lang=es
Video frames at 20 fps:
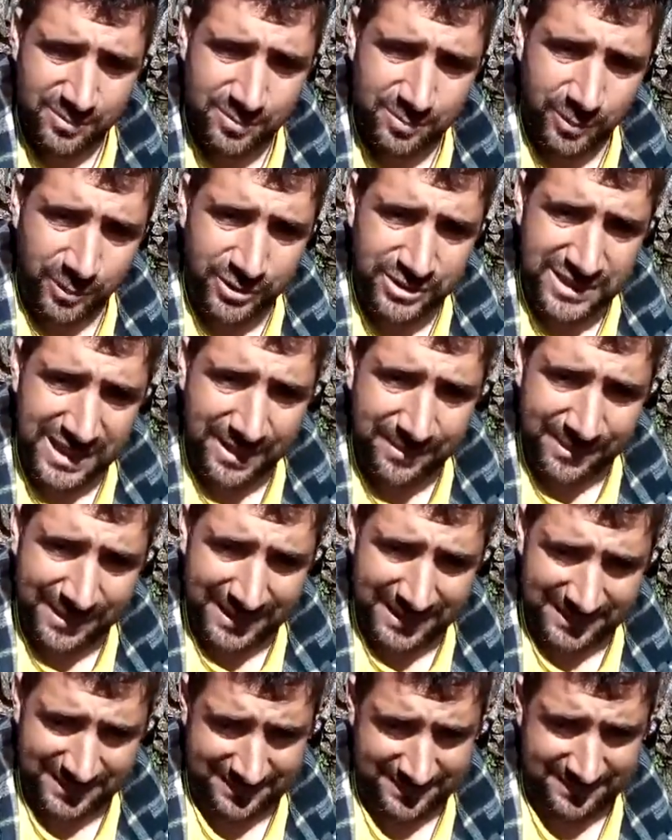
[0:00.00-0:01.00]
por
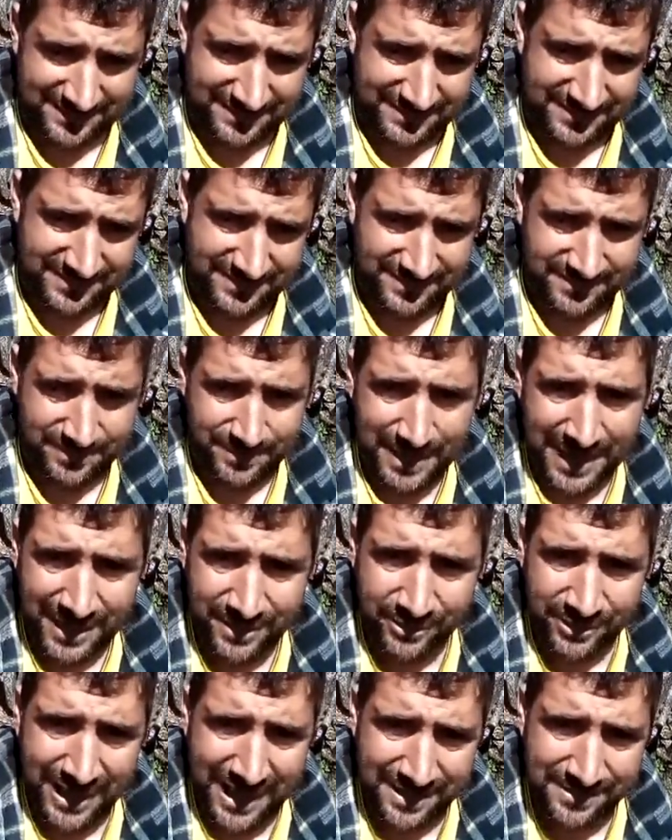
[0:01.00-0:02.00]
saber
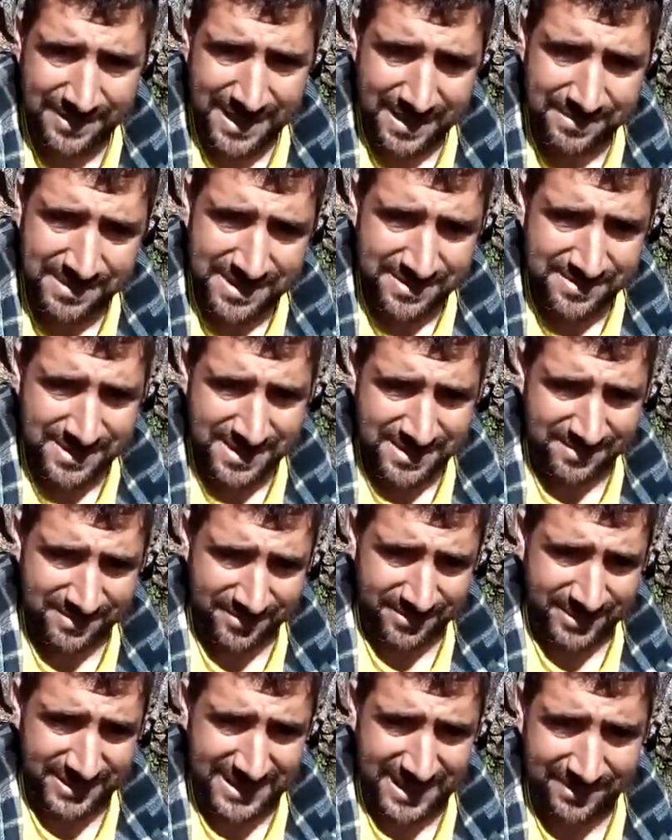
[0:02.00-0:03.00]
valorarme a mí
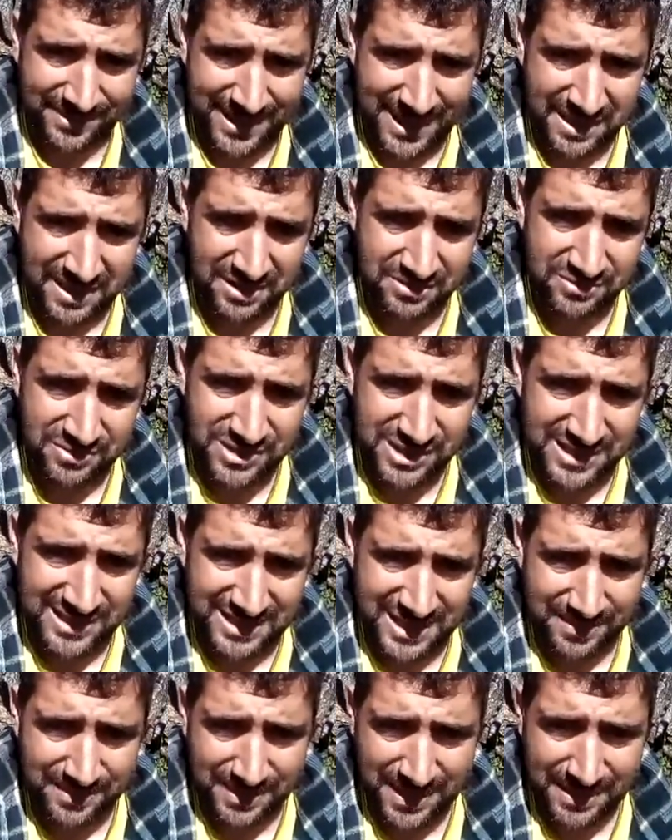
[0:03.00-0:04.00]
mismo y saber hacer un
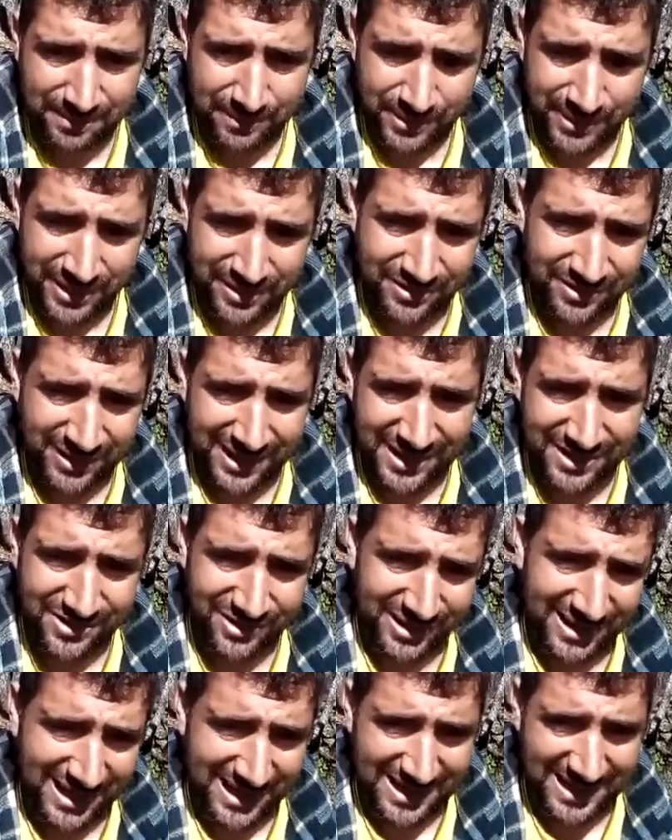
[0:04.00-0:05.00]
sistema de explotación que
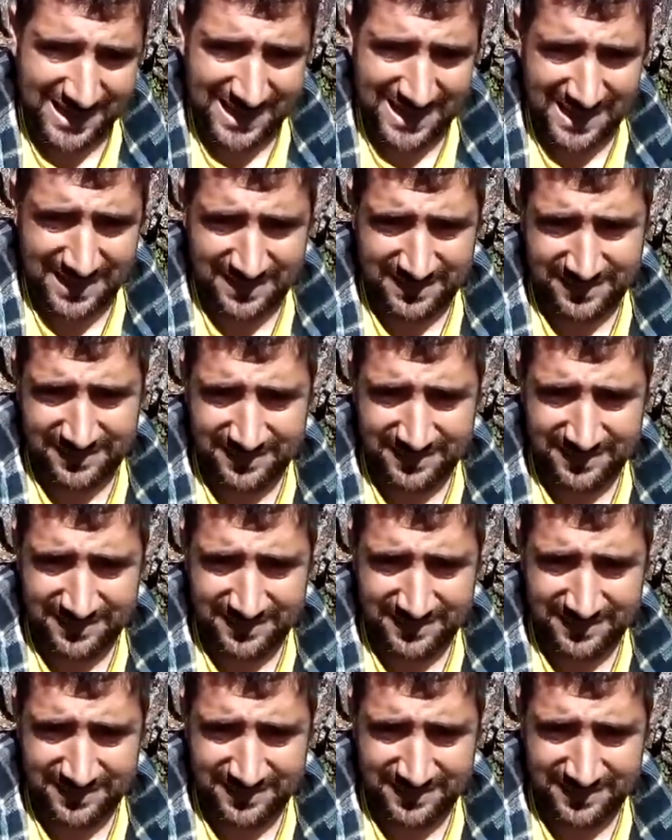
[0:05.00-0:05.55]
yo quería,